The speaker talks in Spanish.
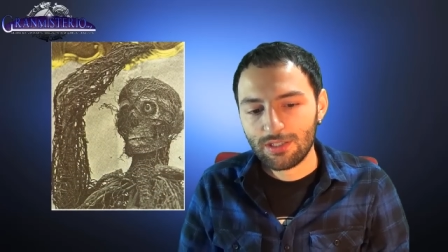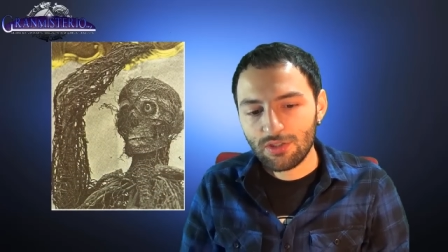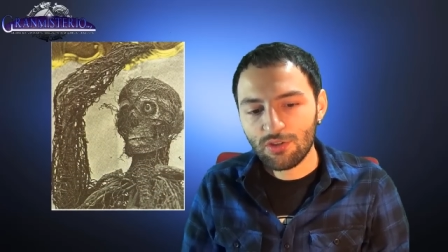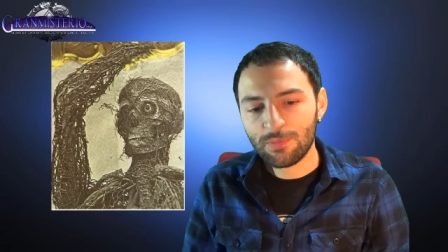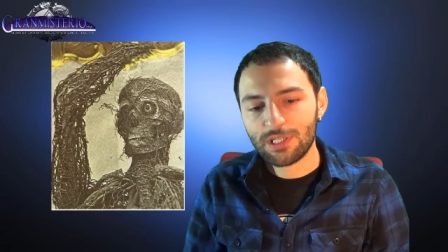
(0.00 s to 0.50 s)

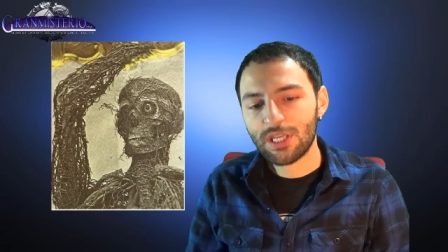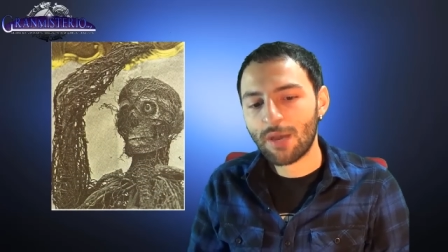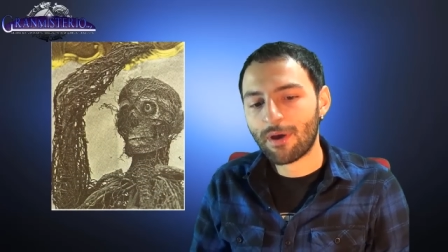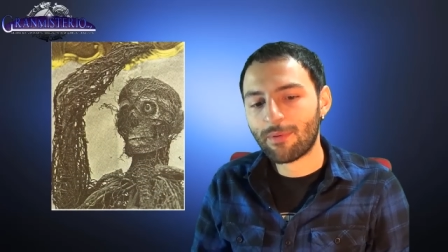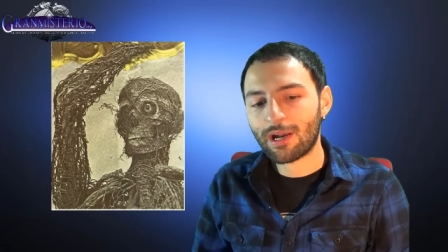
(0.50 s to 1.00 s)
Este hombre se
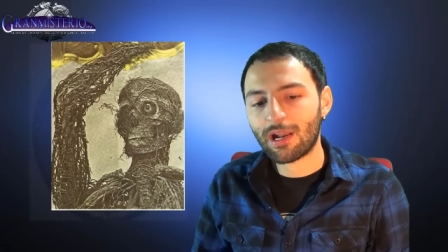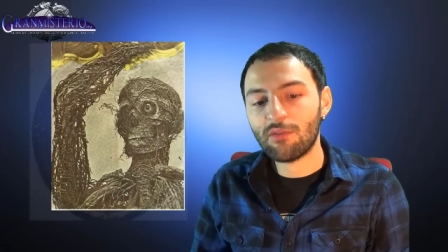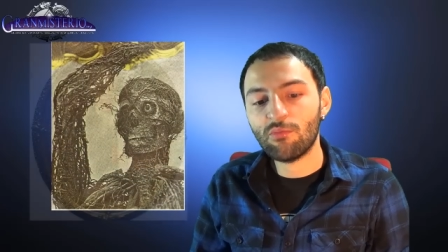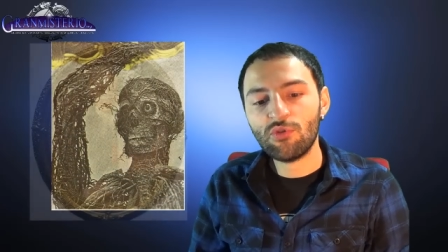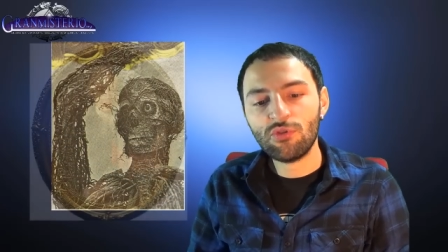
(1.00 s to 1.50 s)
llamaba
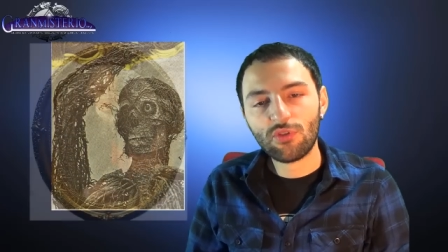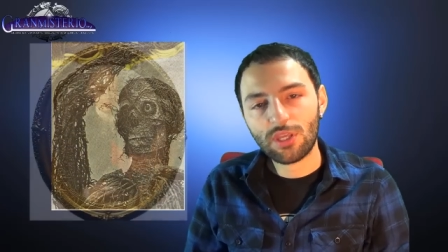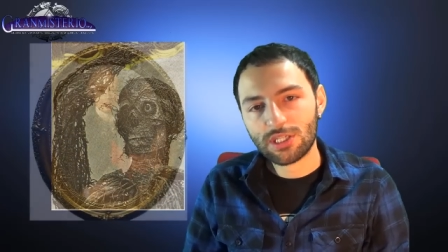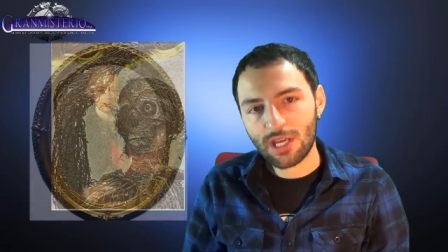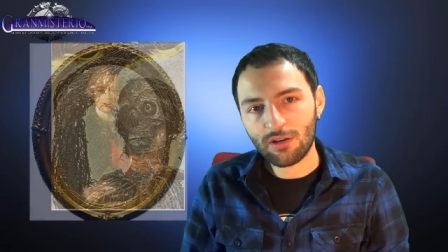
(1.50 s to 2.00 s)
Raimondo
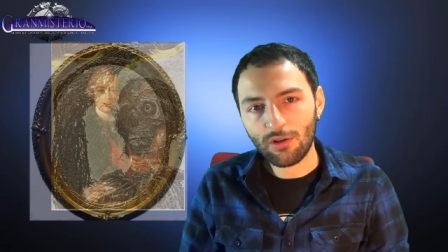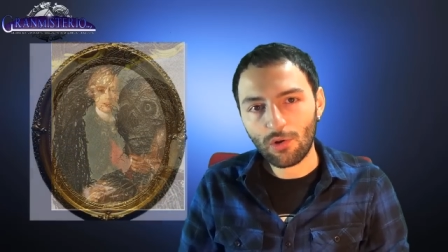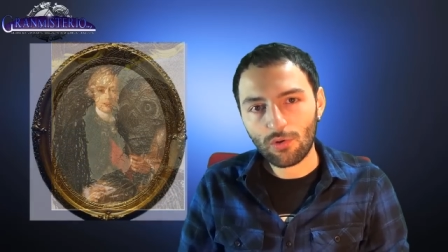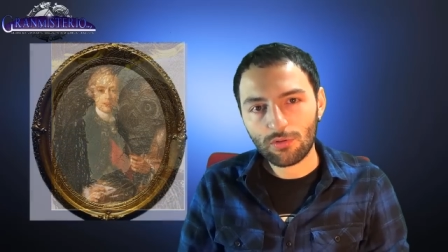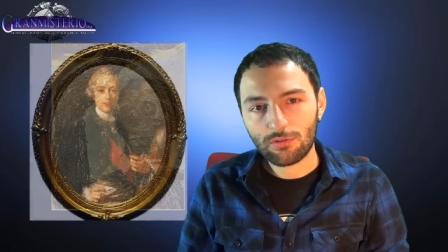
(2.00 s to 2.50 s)
di Sangro,